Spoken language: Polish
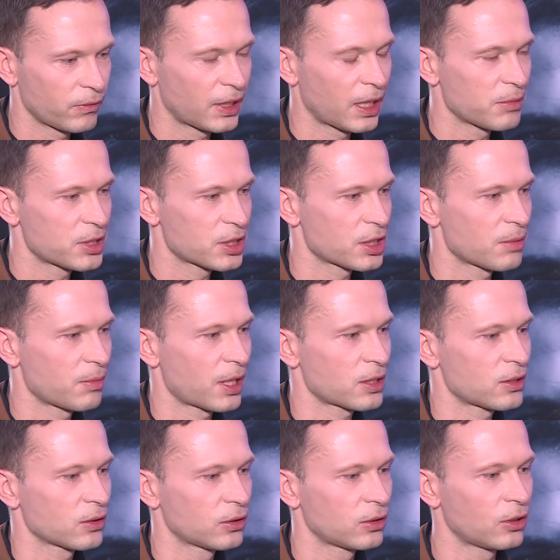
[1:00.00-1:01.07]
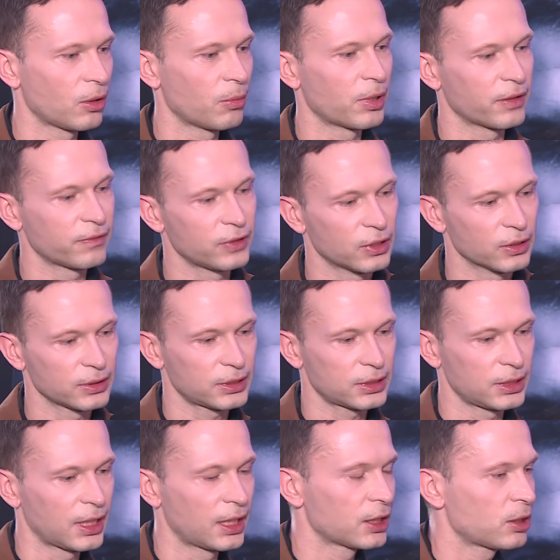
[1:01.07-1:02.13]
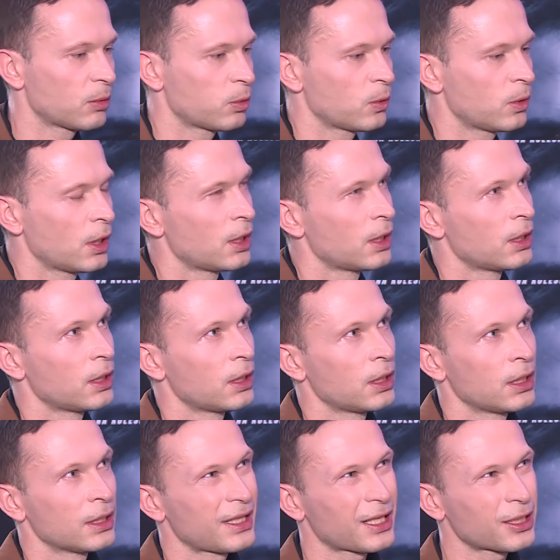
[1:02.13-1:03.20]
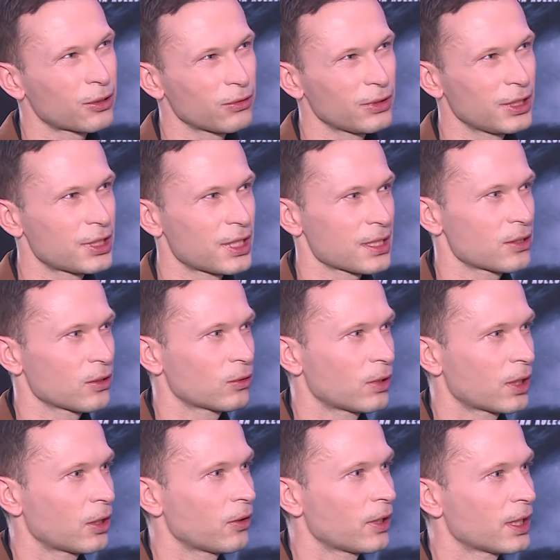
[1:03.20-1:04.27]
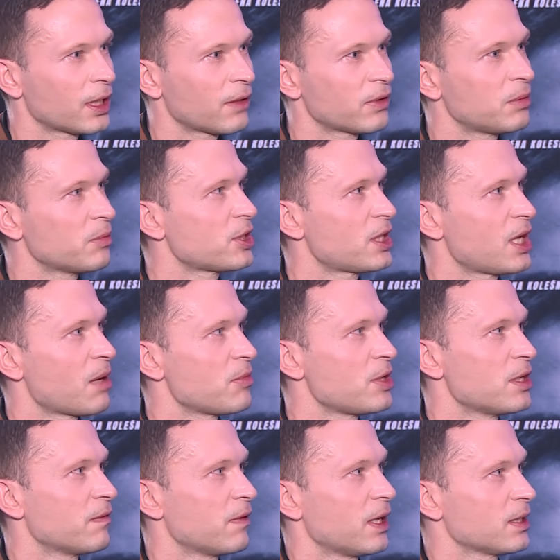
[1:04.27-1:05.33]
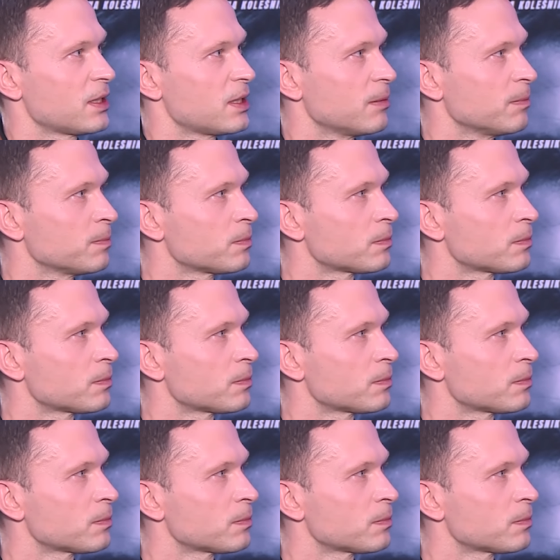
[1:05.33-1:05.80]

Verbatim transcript: wydaje mi się, że bardzo dobre wnioski, ale to był tak trudny czas, do którego ja nawet myślami nie wracam.